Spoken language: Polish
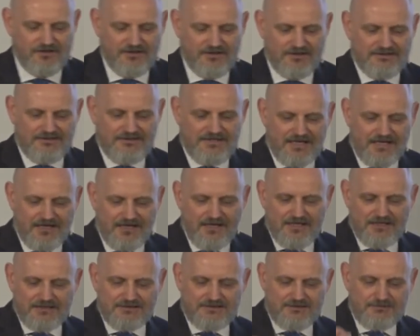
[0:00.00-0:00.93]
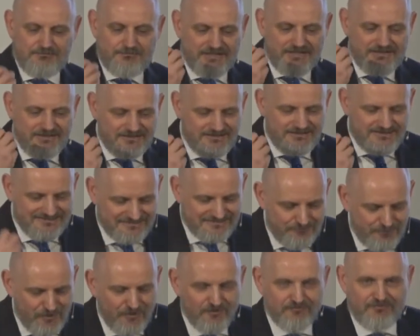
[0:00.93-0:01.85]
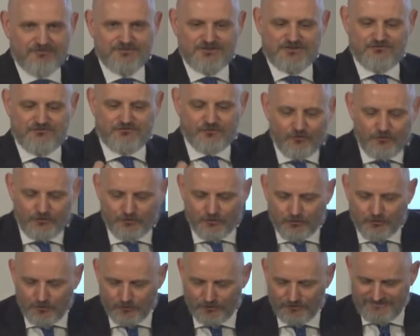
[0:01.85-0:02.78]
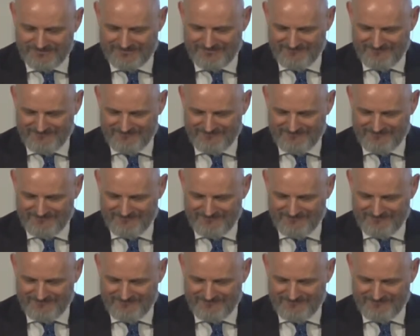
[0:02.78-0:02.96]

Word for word: Ja będę dyscyplinował swój głód,